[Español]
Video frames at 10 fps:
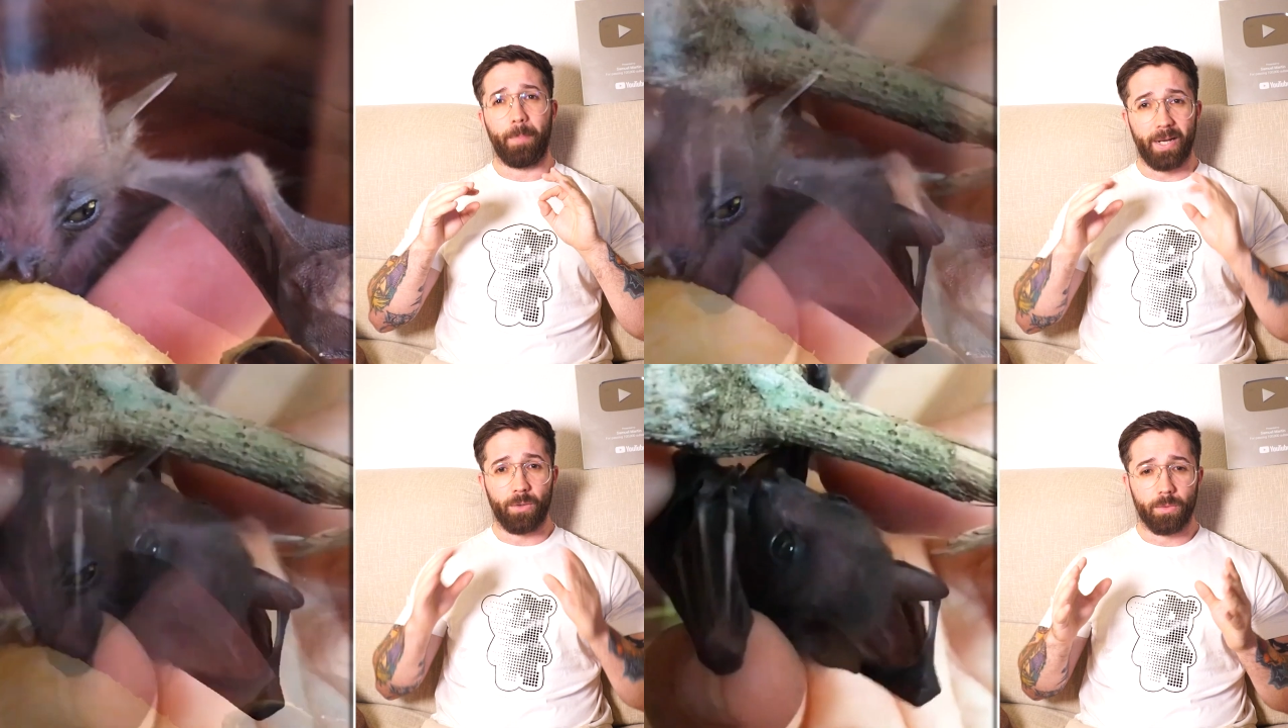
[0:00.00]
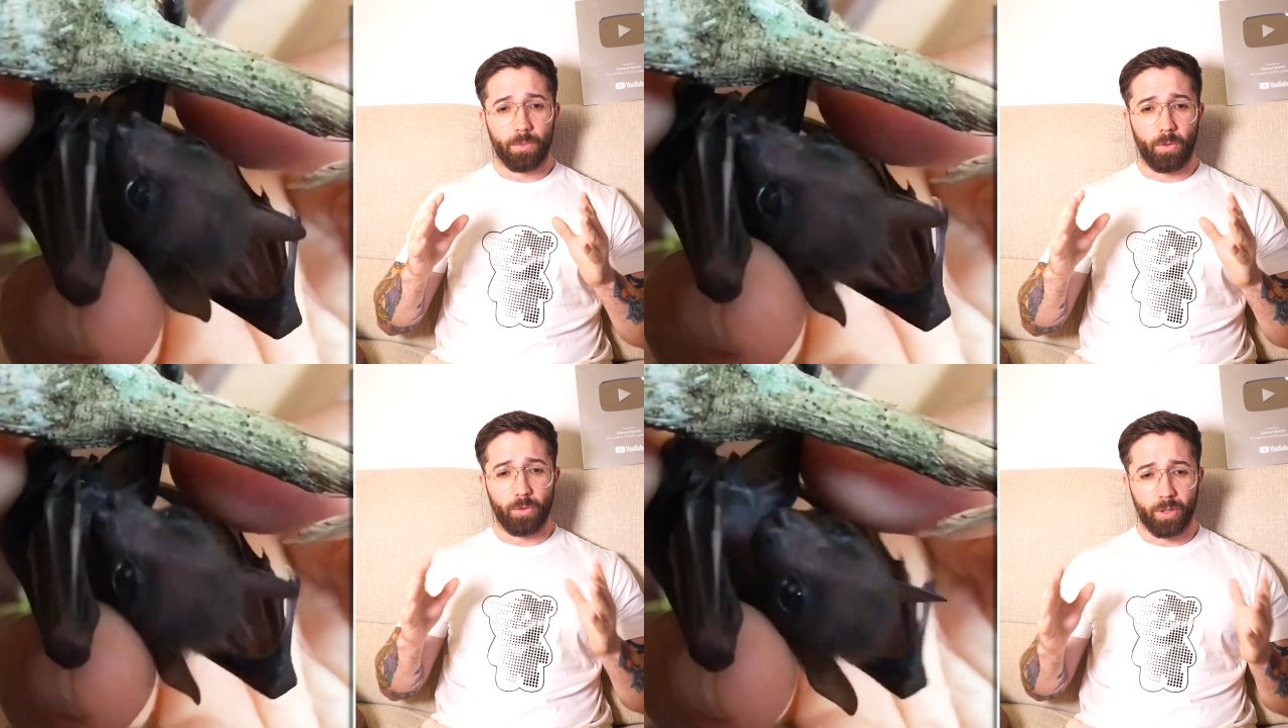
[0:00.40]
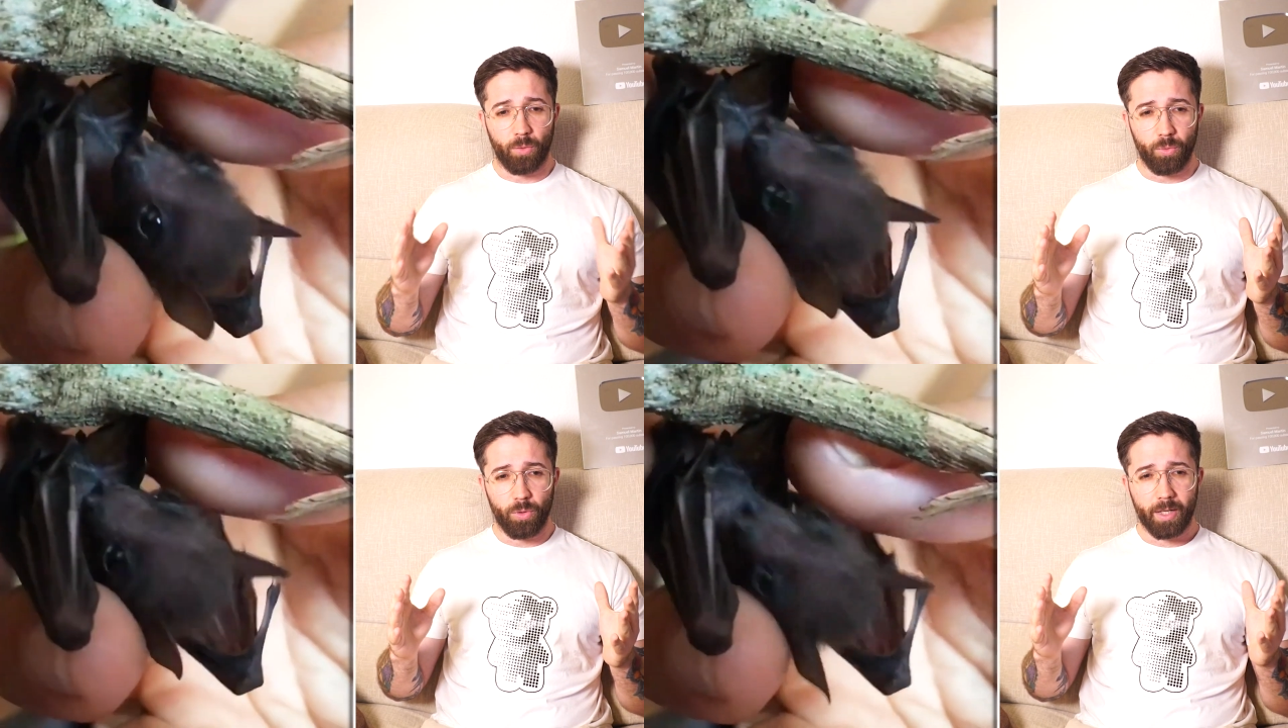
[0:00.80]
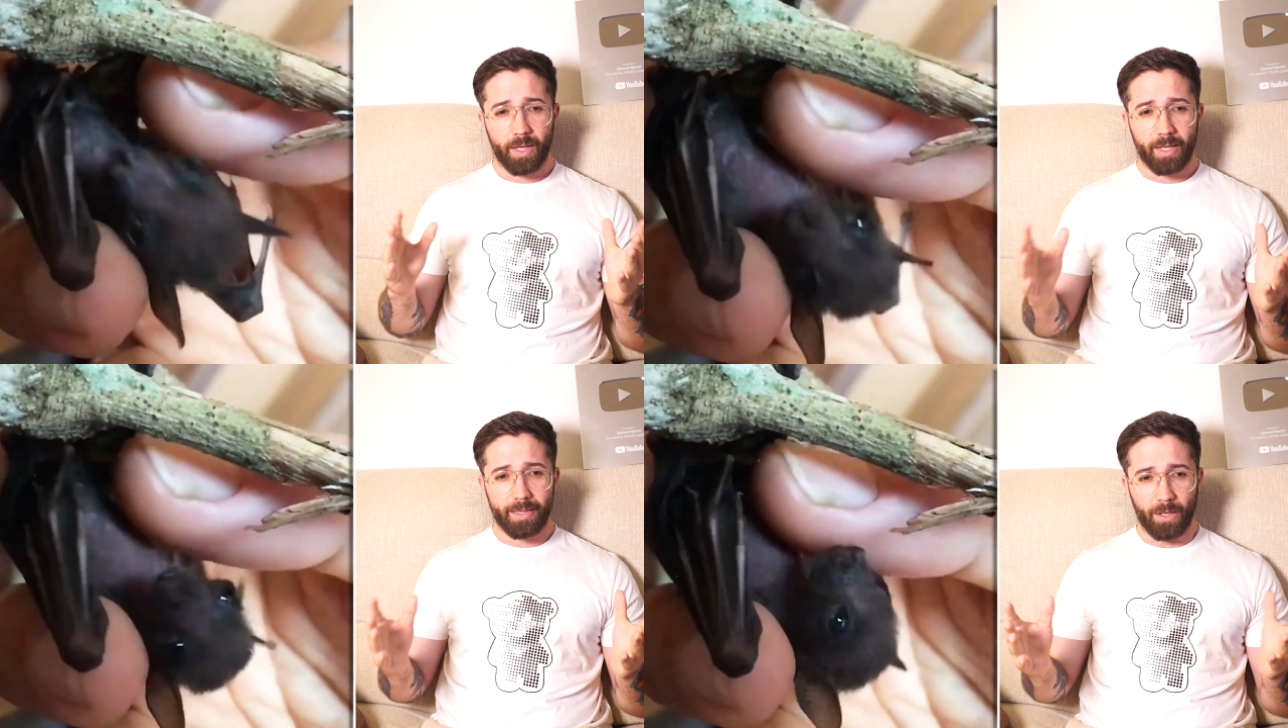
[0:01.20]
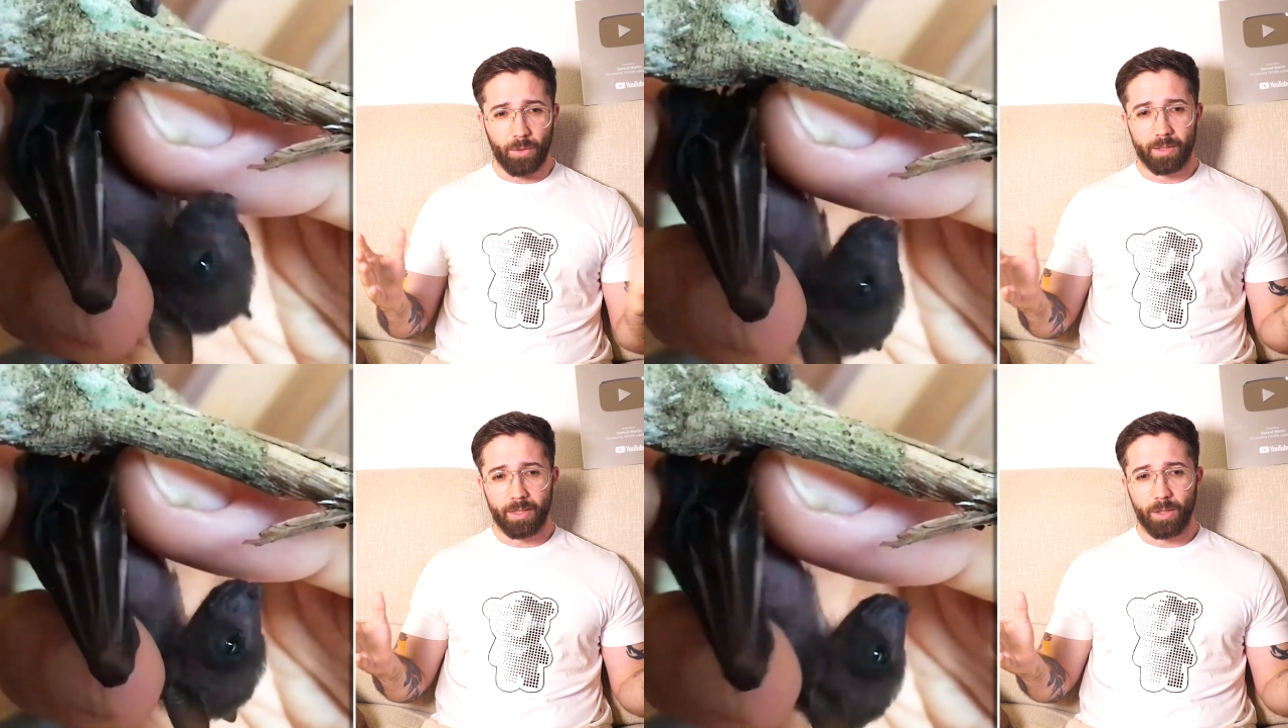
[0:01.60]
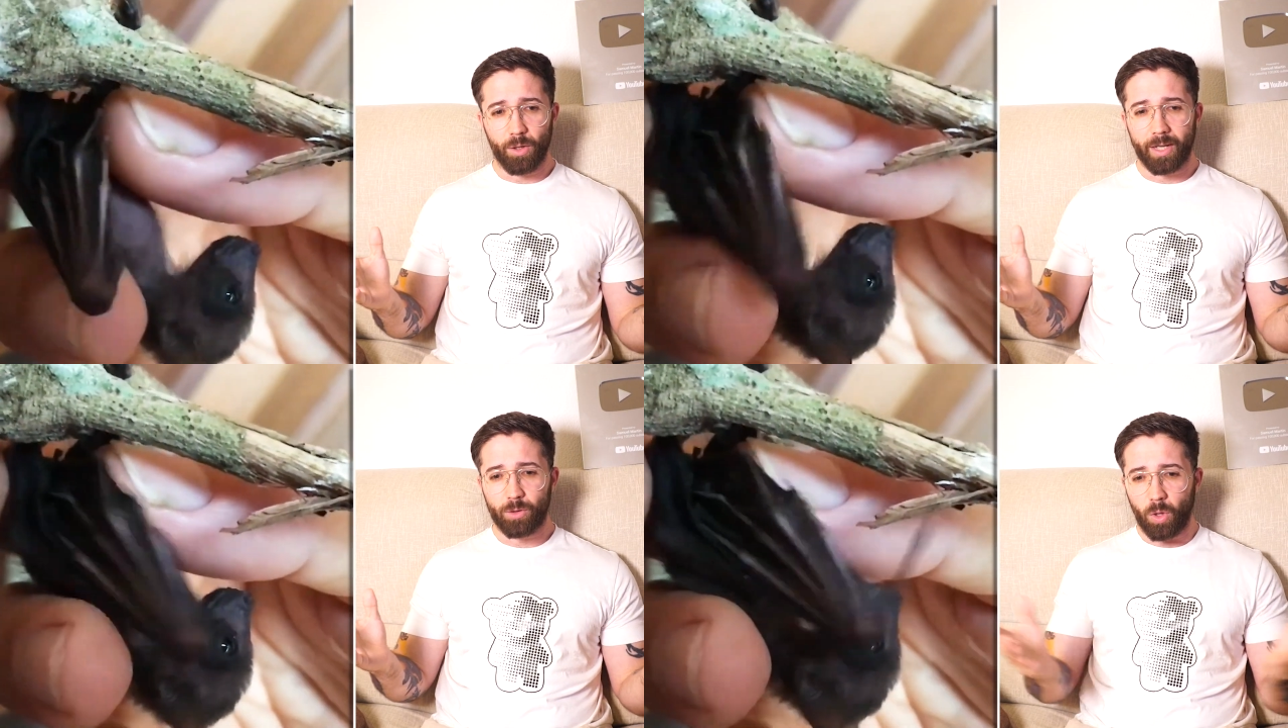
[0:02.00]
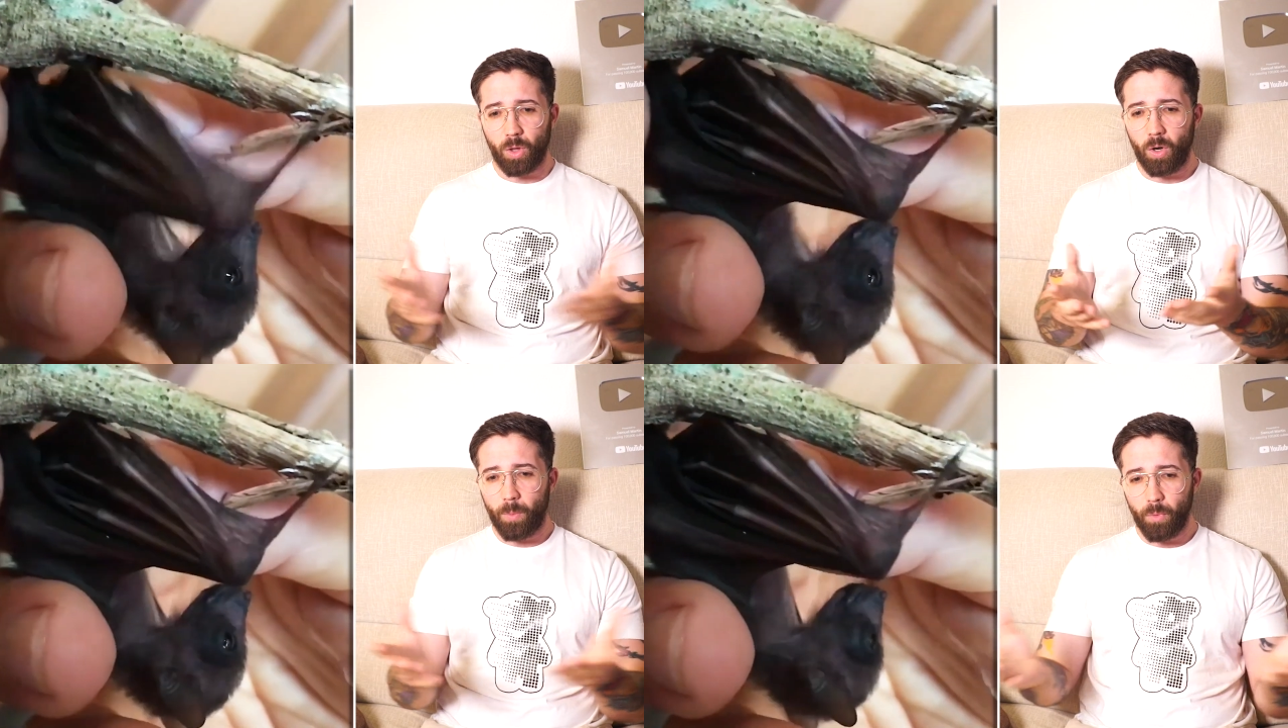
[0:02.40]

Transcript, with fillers: Pero lo segundo es que tengo entendido que todos los